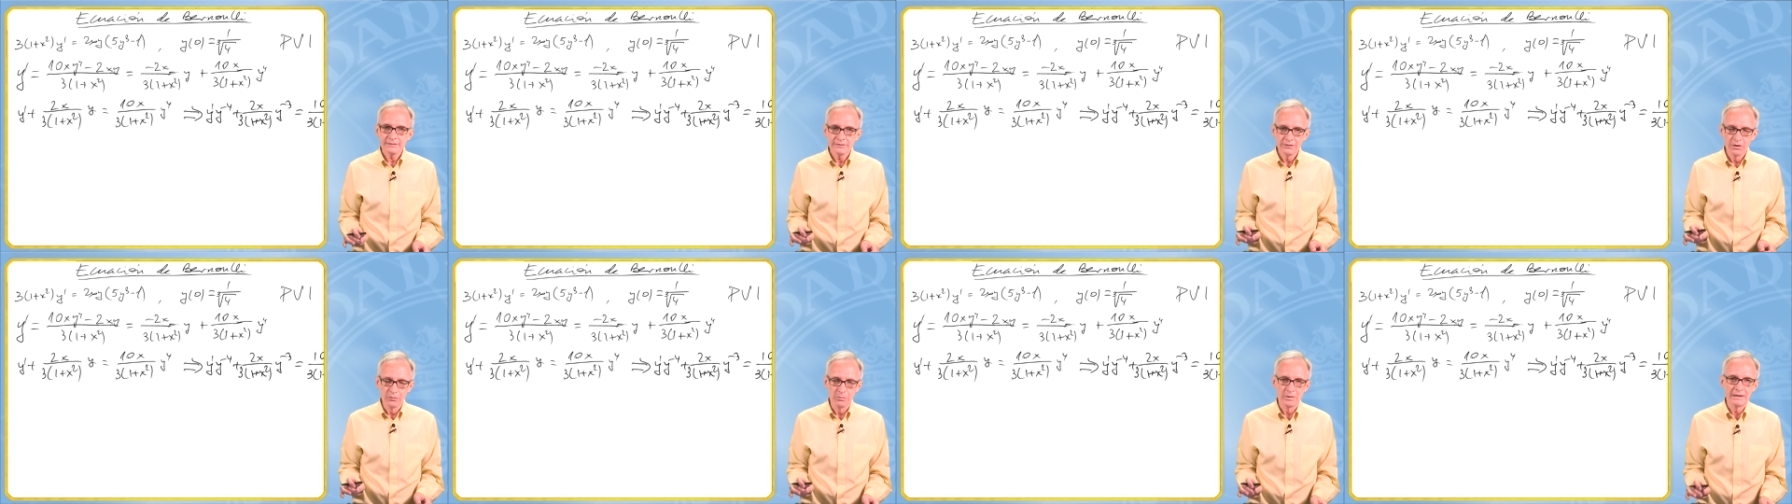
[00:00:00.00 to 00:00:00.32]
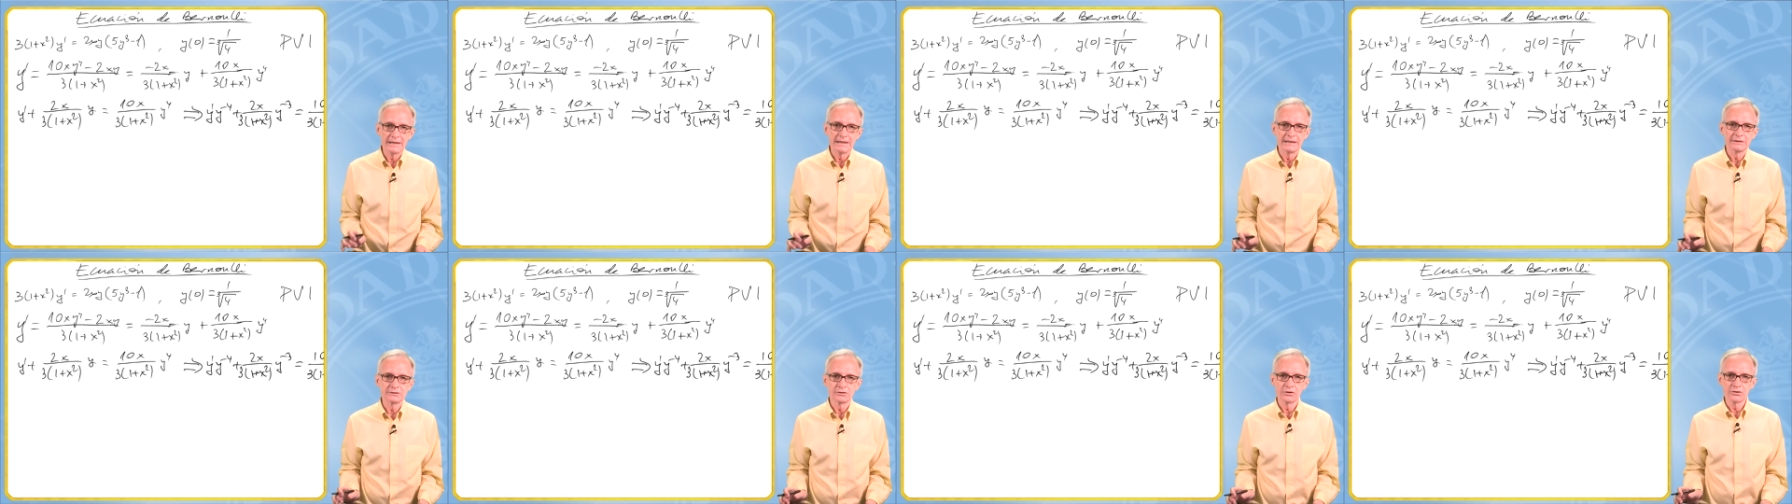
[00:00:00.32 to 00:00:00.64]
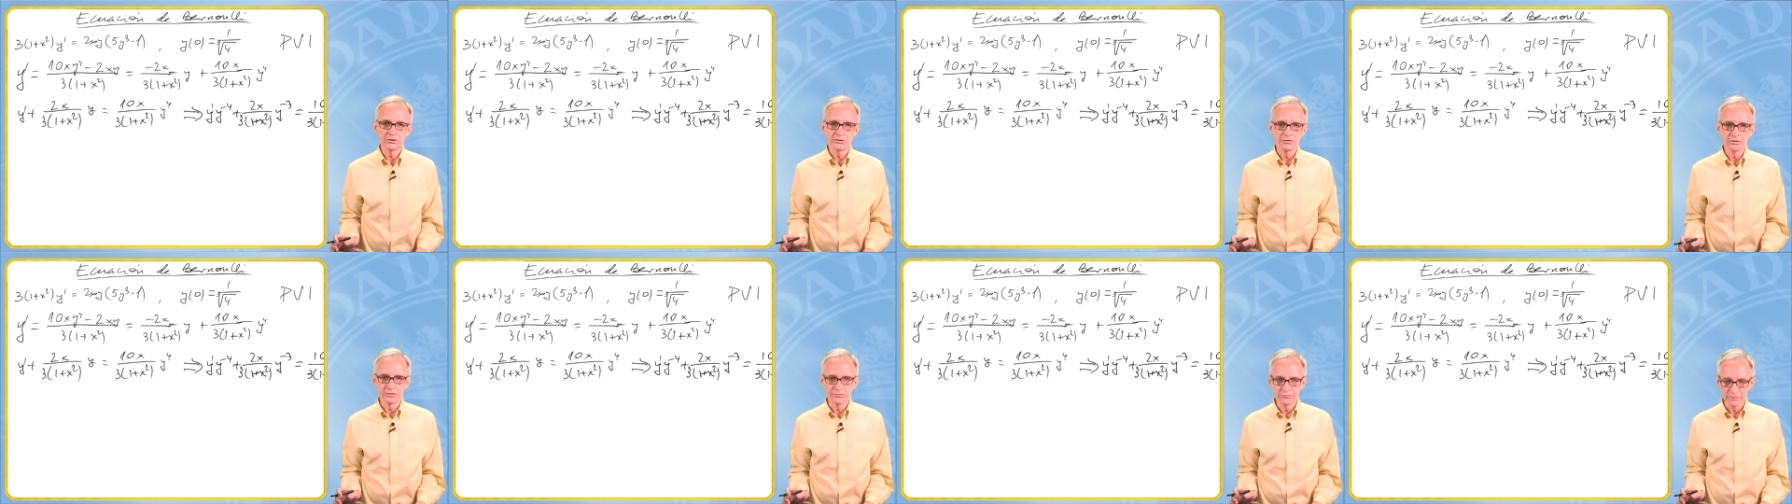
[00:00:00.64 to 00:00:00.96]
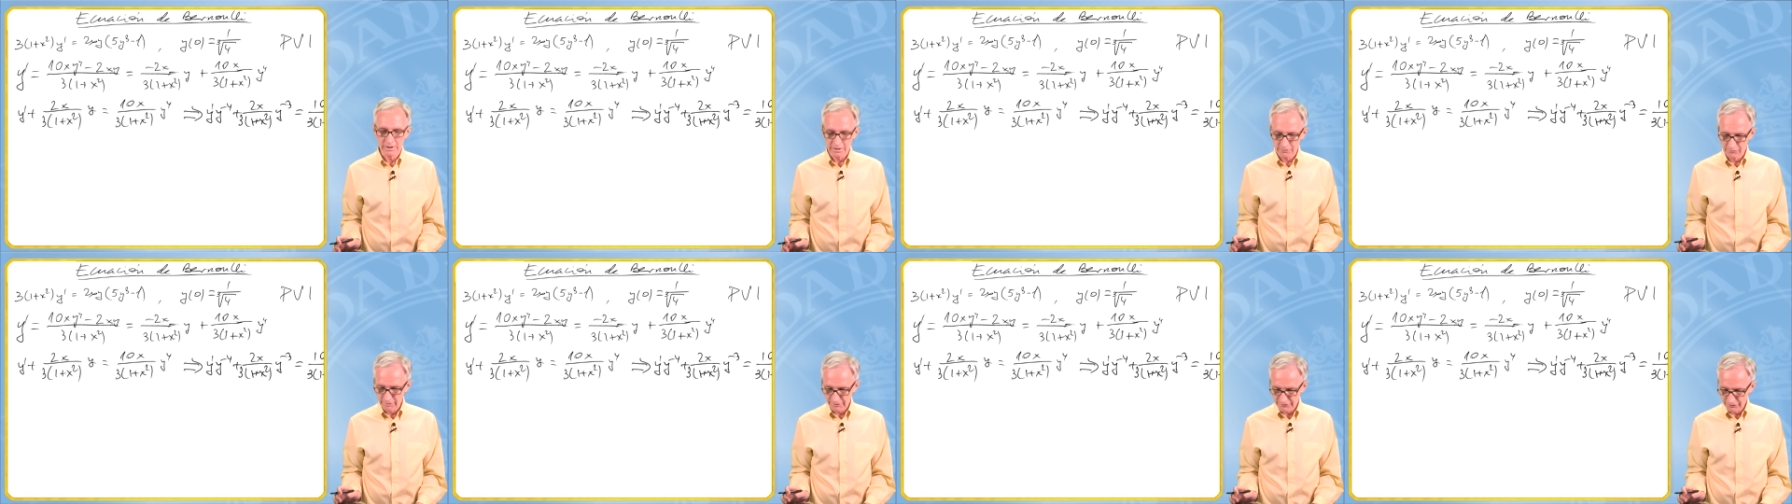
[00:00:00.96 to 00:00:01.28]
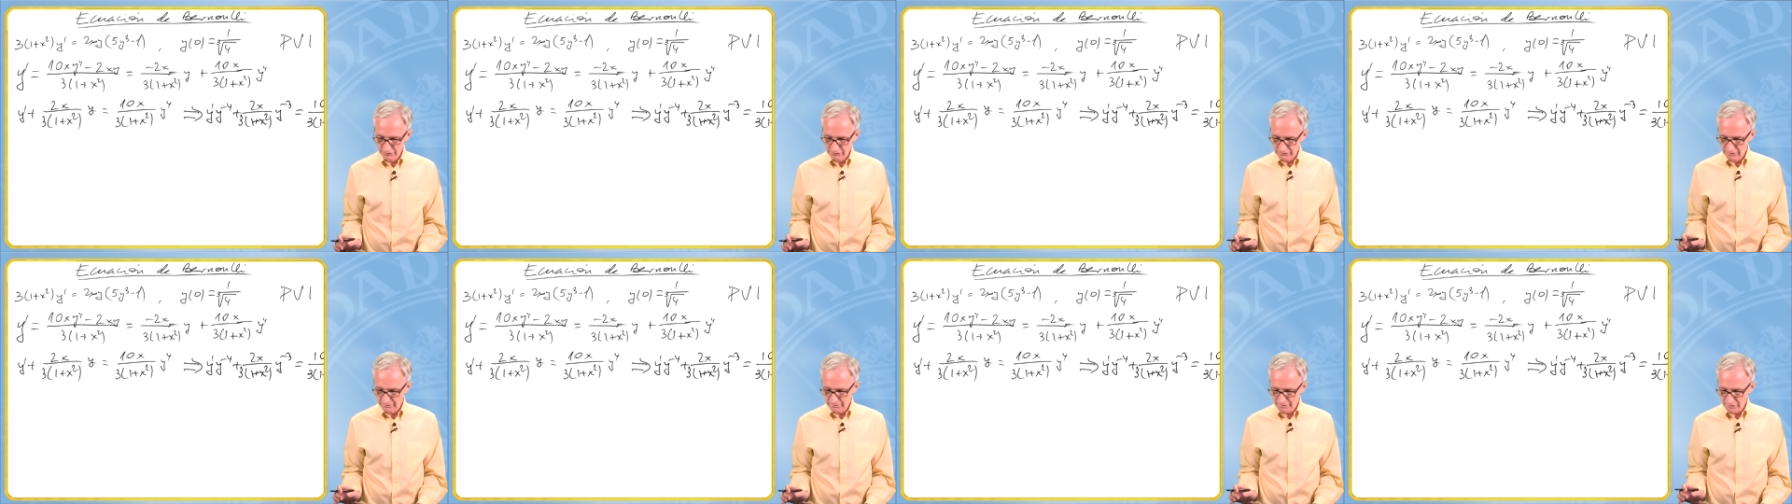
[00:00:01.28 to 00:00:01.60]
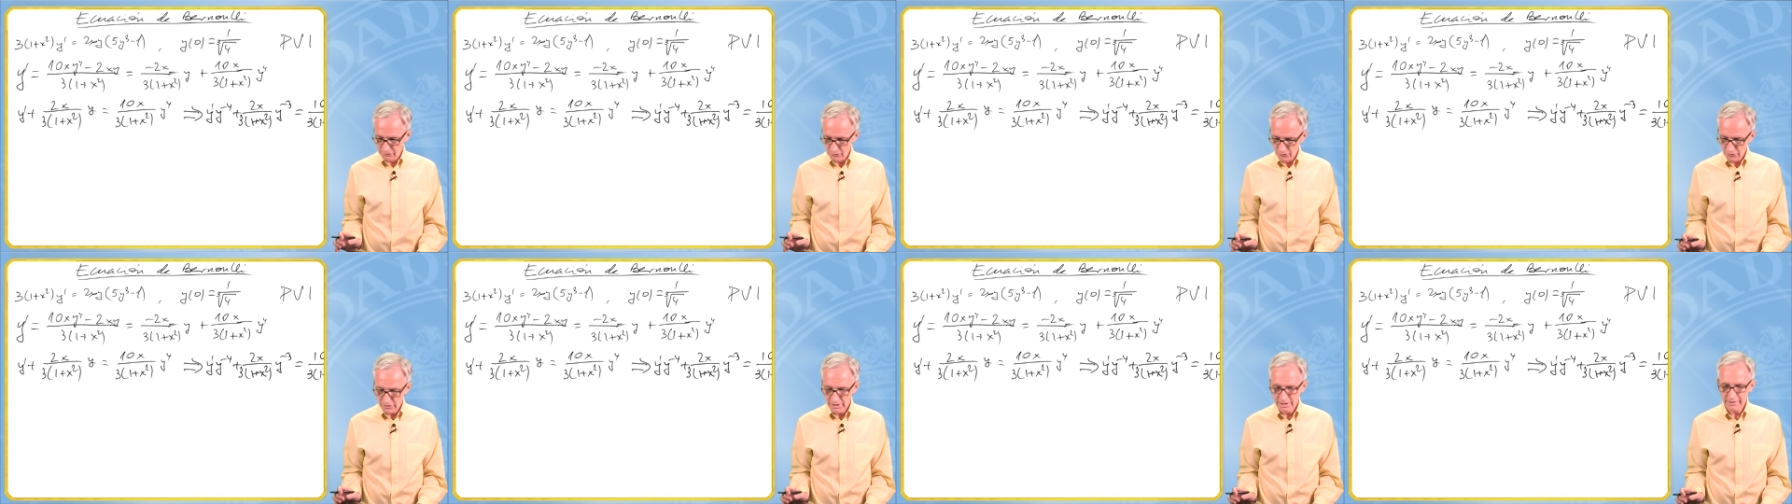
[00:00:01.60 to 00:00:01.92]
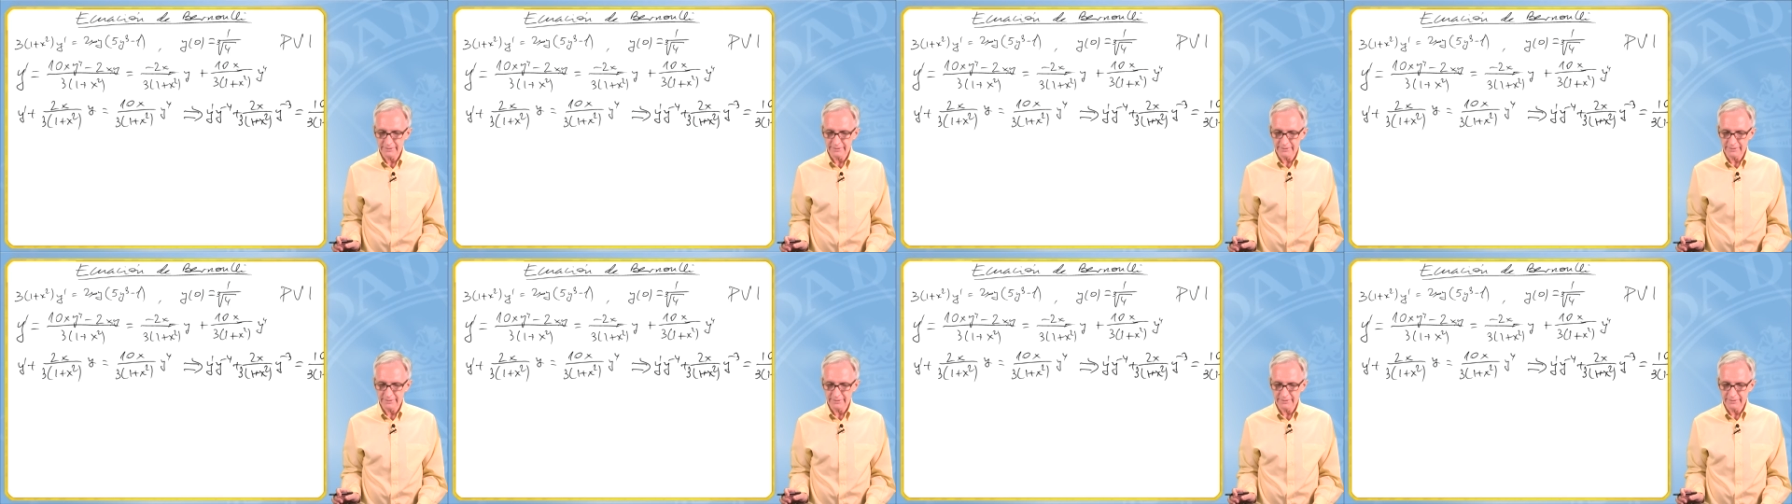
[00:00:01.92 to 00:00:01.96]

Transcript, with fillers: obligatorio en una ecuación de Bernoulli,